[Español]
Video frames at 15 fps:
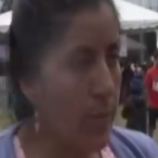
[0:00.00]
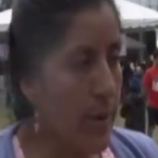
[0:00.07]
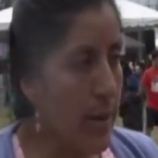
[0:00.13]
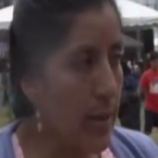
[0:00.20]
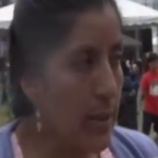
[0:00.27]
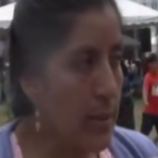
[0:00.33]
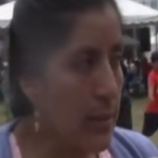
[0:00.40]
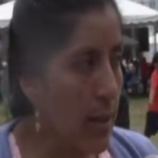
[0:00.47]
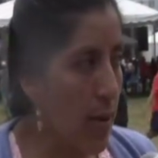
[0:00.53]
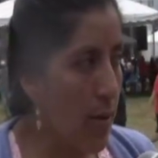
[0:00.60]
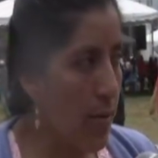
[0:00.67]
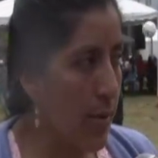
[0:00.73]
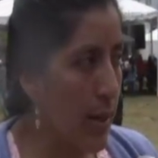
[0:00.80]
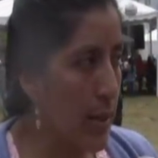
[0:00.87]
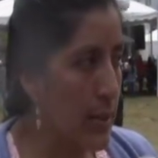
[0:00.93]
bien esta
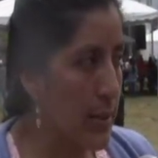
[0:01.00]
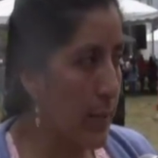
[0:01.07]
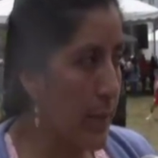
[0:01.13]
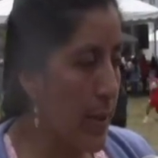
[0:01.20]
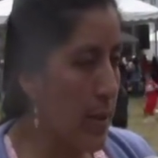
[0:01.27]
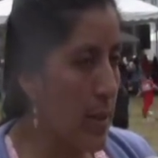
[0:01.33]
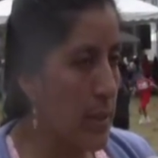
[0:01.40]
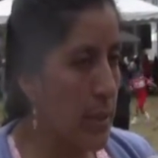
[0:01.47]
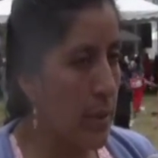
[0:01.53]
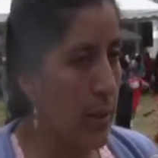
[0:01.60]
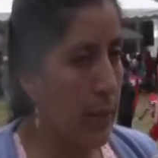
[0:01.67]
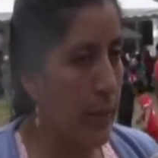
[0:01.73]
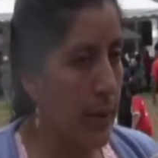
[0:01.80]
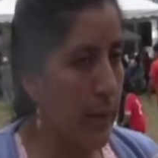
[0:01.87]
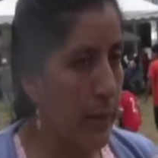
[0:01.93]
obra que se viene haciendo
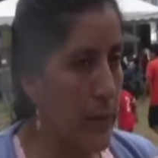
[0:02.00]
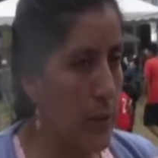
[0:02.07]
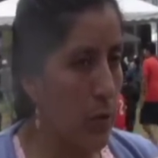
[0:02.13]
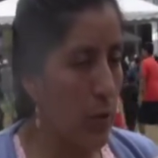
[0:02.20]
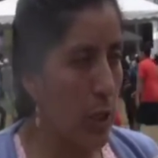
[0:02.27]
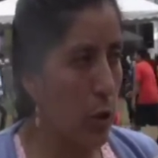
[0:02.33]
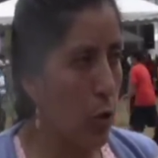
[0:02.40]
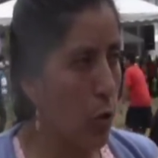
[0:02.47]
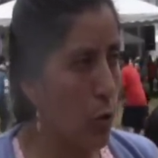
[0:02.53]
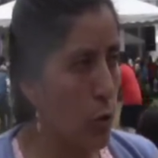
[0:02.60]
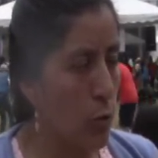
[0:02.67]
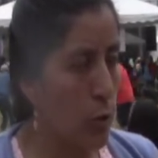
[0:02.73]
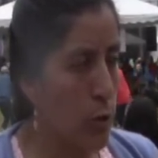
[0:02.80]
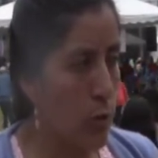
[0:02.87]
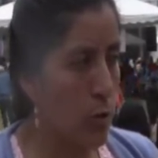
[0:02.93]
en beneficio de todos
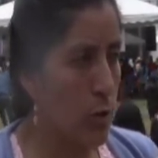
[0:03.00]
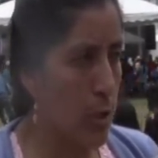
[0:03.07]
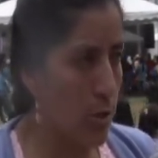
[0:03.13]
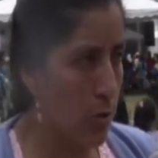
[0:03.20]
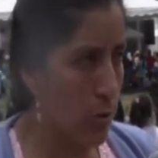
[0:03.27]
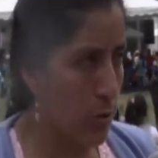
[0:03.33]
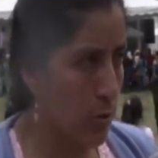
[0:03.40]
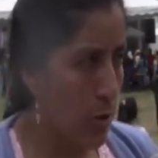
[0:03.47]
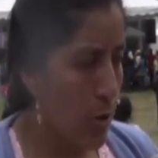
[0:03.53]
nuestros hijos,